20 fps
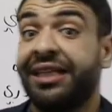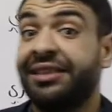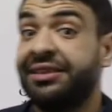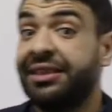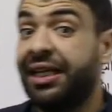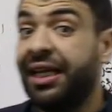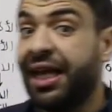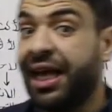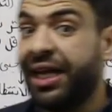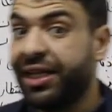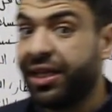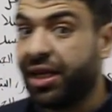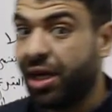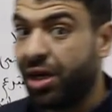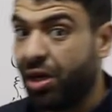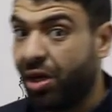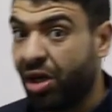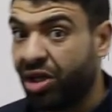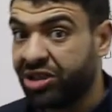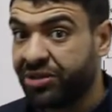ان الهيكل
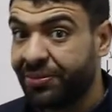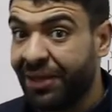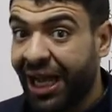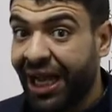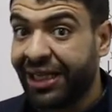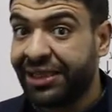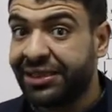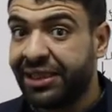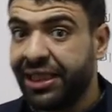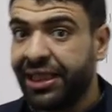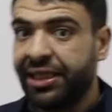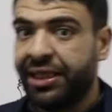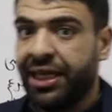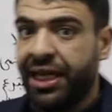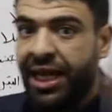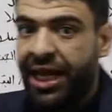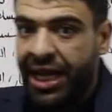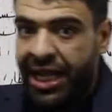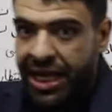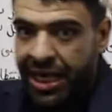العظمي حاجتين
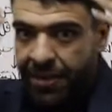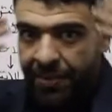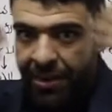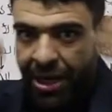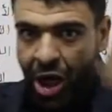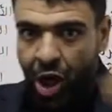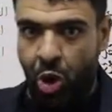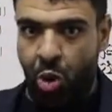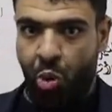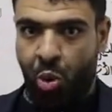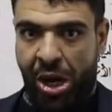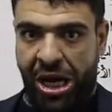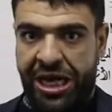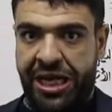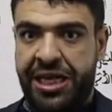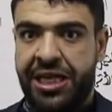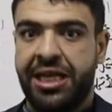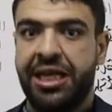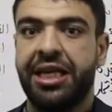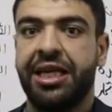
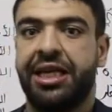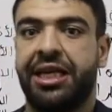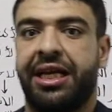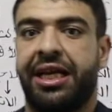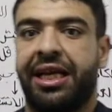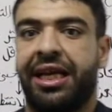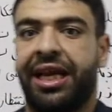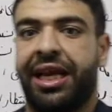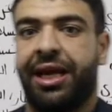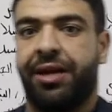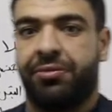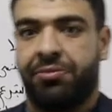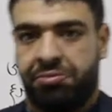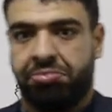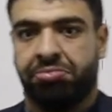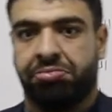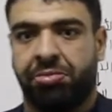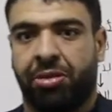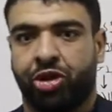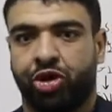المحوري اللي انا
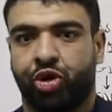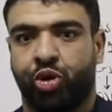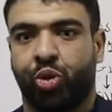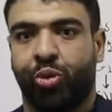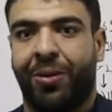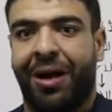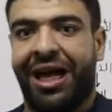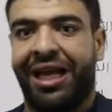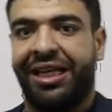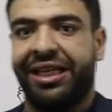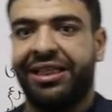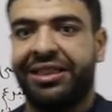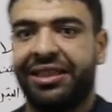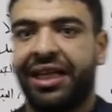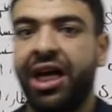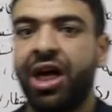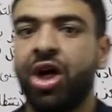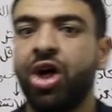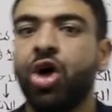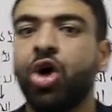منصوب عليه
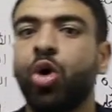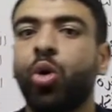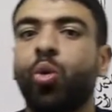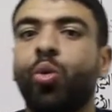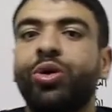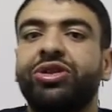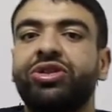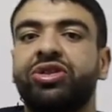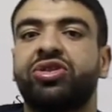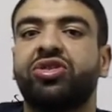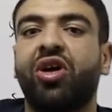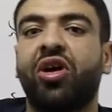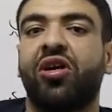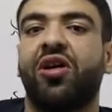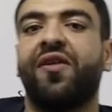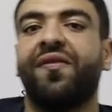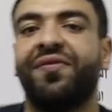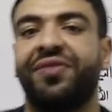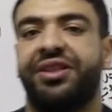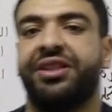ده
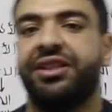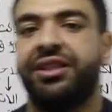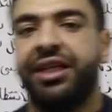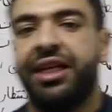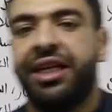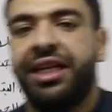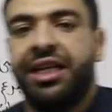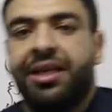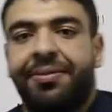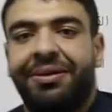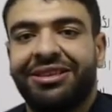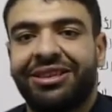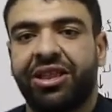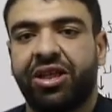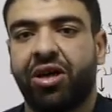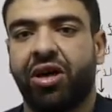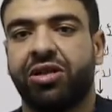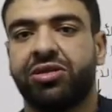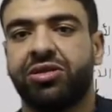والطرفي اللي ماسك